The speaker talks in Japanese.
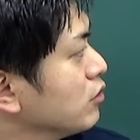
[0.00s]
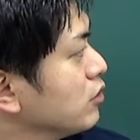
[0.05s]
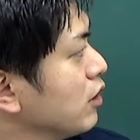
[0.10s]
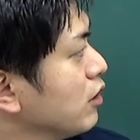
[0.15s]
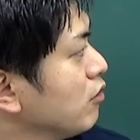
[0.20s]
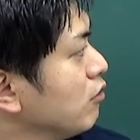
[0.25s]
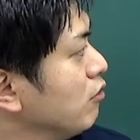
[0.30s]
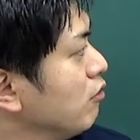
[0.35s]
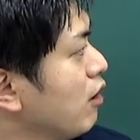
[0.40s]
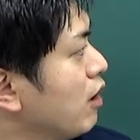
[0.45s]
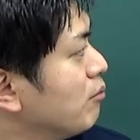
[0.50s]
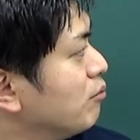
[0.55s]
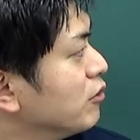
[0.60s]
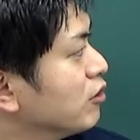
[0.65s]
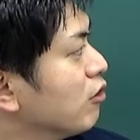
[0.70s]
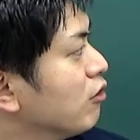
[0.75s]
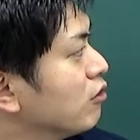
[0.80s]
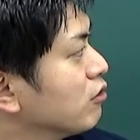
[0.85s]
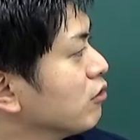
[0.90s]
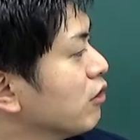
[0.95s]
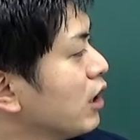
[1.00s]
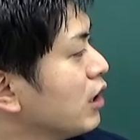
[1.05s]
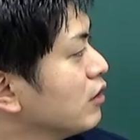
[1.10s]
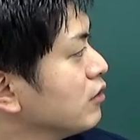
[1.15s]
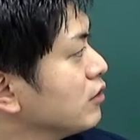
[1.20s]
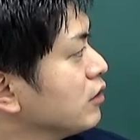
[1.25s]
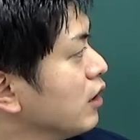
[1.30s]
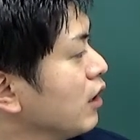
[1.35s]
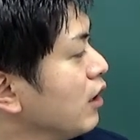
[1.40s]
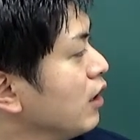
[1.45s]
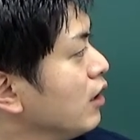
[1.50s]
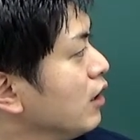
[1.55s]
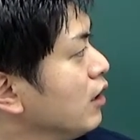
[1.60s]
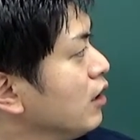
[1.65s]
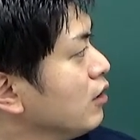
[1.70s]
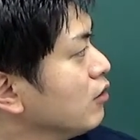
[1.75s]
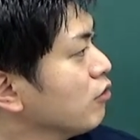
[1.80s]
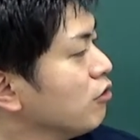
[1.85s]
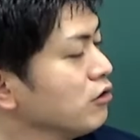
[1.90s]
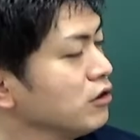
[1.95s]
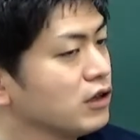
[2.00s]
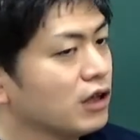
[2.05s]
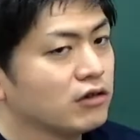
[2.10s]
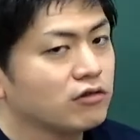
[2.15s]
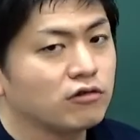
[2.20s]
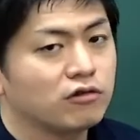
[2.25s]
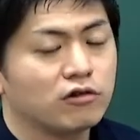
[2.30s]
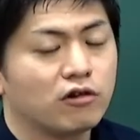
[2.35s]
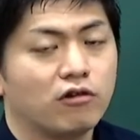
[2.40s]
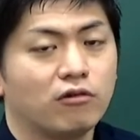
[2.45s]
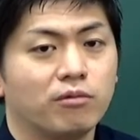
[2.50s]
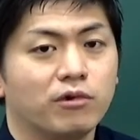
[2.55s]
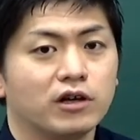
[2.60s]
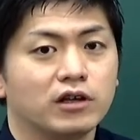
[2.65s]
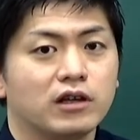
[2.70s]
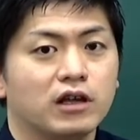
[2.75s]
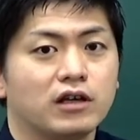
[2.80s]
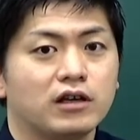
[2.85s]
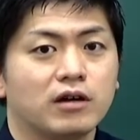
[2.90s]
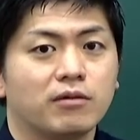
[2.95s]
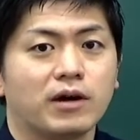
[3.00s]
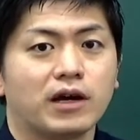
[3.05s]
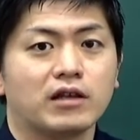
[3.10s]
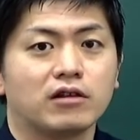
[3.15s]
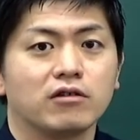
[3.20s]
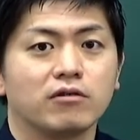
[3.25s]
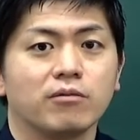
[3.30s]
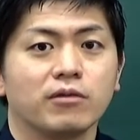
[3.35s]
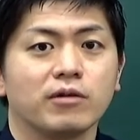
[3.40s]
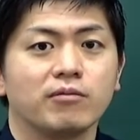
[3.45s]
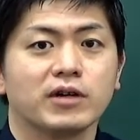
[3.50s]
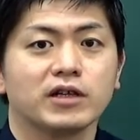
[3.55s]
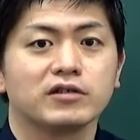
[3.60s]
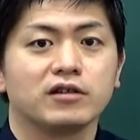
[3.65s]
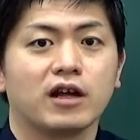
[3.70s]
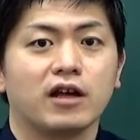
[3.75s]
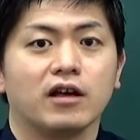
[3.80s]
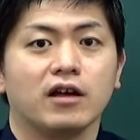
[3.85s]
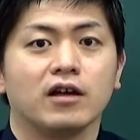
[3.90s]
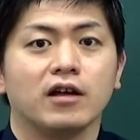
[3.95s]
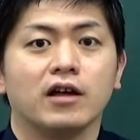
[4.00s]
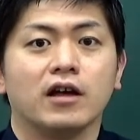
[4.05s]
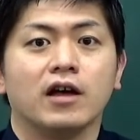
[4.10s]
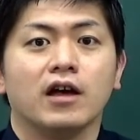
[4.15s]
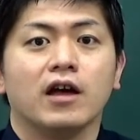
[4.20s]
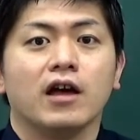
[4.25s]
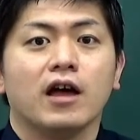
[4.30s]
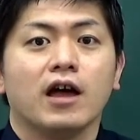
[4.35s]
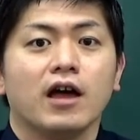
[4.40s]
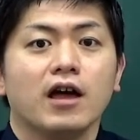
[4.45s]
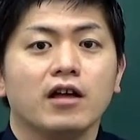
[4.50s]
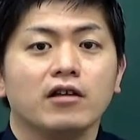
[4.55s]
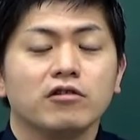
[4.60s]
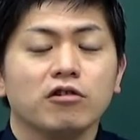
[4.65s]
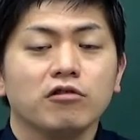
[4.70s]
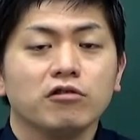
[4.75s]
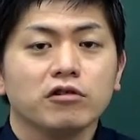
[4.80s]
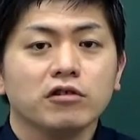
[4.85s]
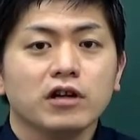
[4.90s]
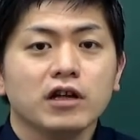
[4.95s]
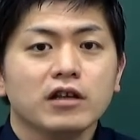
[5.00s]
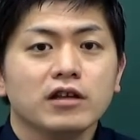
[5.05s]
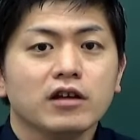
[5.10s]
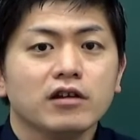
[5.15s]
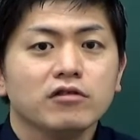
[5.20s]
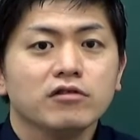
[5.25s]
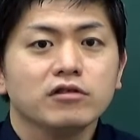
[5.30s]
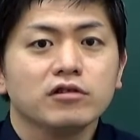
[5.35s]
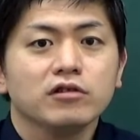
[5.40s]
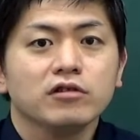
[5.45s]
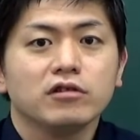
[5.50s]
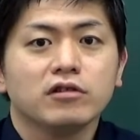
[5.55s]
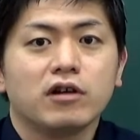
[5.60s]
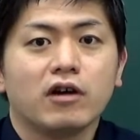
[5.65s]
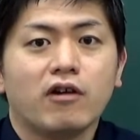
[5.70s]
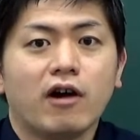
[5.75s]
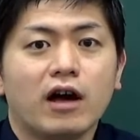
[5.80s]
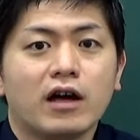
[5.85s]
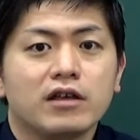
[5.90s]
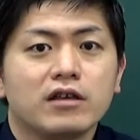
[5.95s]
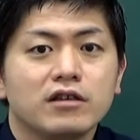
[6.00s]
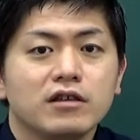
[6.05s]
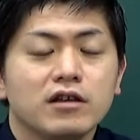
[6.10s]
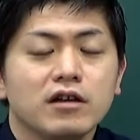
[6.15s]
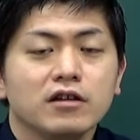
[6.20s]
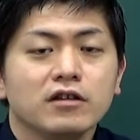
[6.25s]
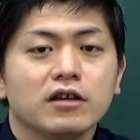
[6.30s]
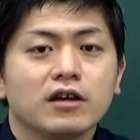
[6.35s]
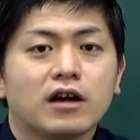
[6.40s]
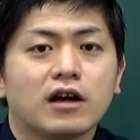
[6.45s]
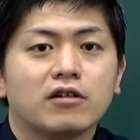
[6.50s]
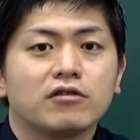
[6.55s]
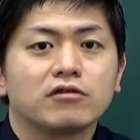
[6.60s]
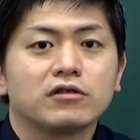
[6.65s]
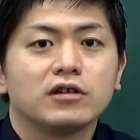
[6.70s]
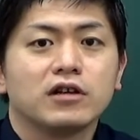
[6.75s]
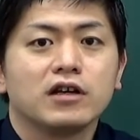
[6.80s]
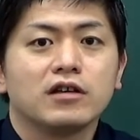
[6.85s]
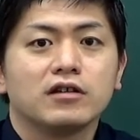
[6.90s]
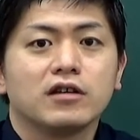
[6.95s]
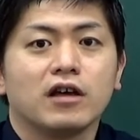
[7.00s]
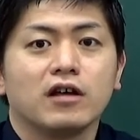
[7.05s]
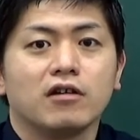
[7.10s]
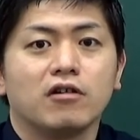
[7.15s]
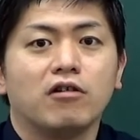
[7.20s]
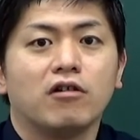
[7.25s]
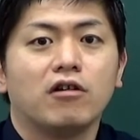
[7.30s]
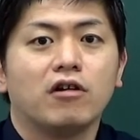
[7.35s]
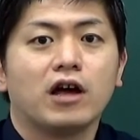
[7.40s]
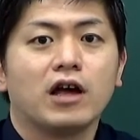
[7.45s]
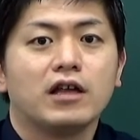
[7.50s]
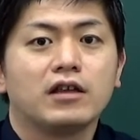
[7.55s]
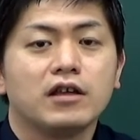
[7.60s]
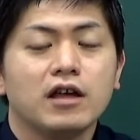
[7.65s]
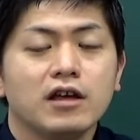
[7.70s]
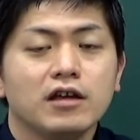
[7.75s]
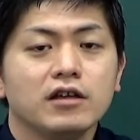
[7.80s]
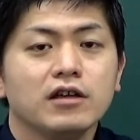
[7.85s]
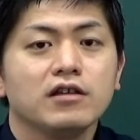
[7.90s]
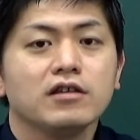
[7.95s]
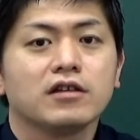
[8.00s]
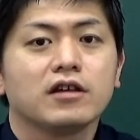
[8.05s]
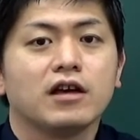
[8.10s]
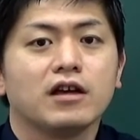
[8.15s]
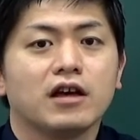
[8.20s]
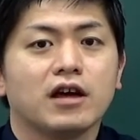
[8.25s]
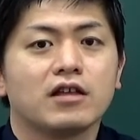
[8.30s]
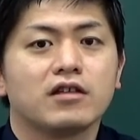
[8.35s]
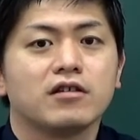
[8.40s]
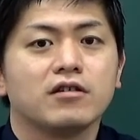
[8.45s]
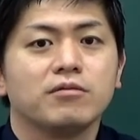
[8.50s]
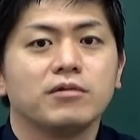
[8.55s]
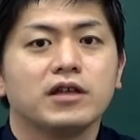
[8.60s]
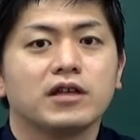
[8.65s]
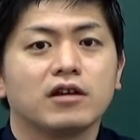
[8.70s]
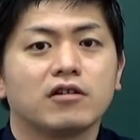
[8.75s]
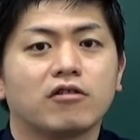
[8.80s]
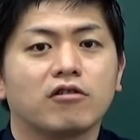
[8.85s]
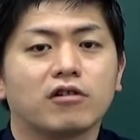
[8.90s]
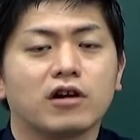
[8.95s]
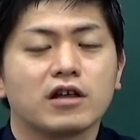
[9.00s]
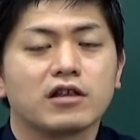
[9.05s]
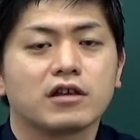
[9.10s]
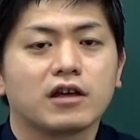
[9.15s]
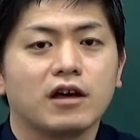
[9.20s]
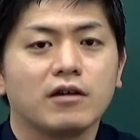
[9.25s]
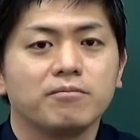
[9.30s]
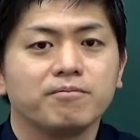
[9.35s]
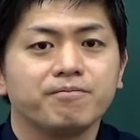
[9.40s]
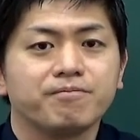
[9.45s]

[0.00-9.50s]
成の方は無効とかですねこういったところを覚えていけばいいと思いますね、えー、東京レンタルスクールでは1年生から6年生の、えー、定期試験や CBT 国家試験、